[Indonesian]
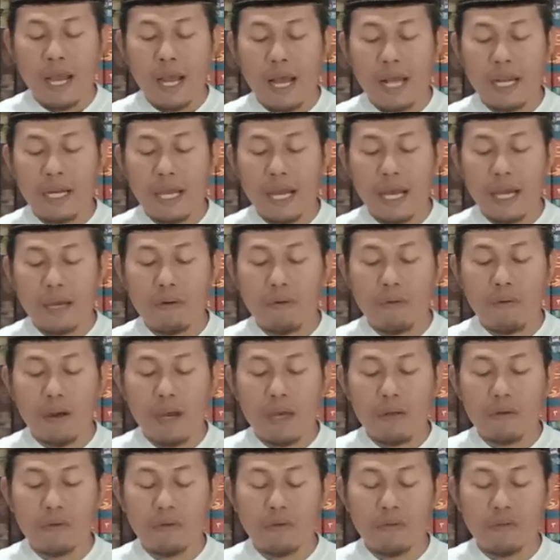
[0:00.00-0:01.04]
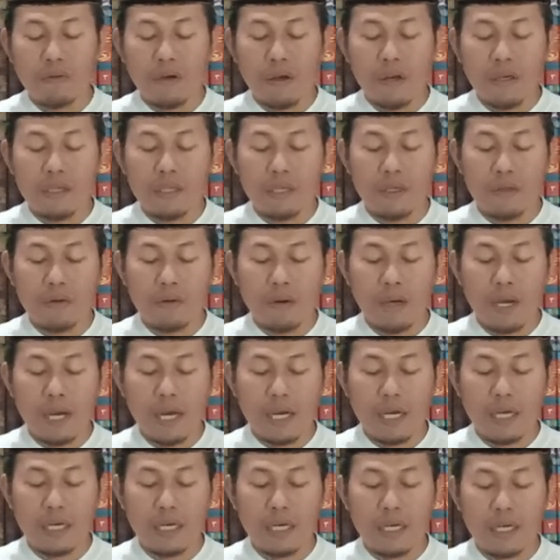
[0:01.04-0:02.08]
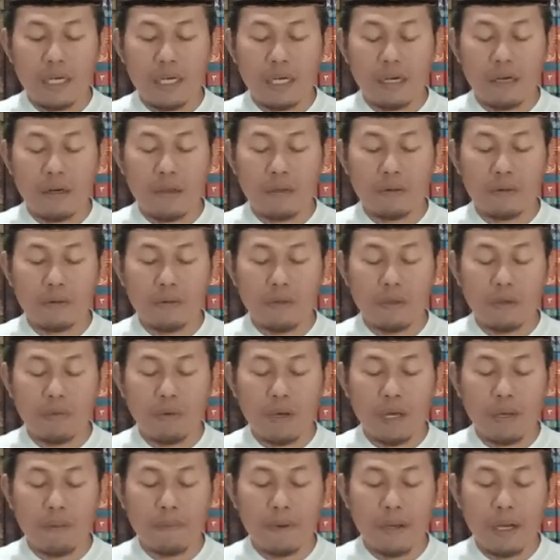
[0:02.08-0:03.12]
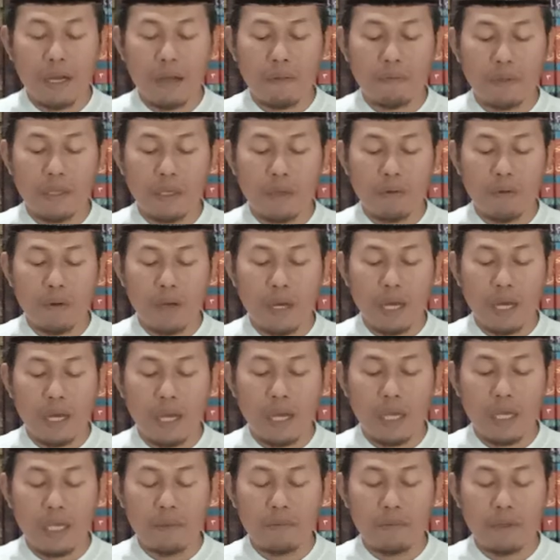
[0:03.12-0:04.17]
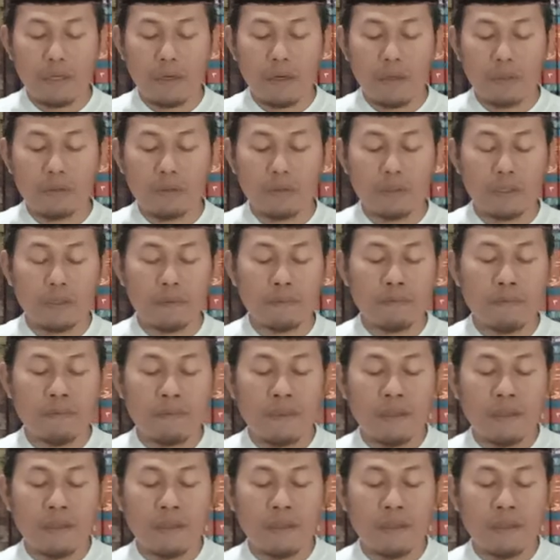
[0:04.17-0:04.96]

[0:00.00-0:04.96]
Al-aqwanu zahiruha ghirratun wa batinuha ibaratun.